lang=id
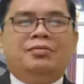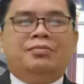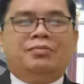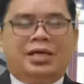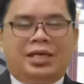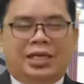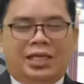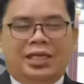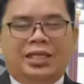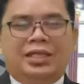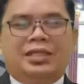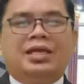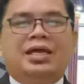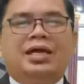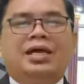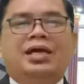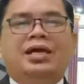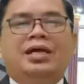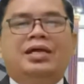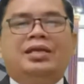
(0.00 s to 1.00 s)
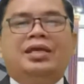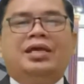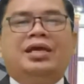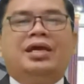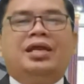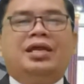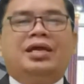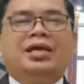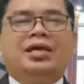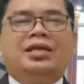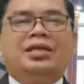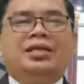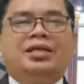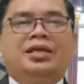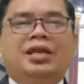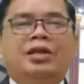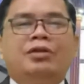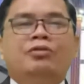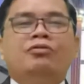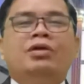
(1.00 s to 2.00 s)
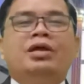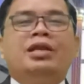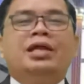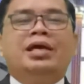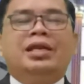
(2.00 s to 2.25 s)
mari kita dengarkan renungan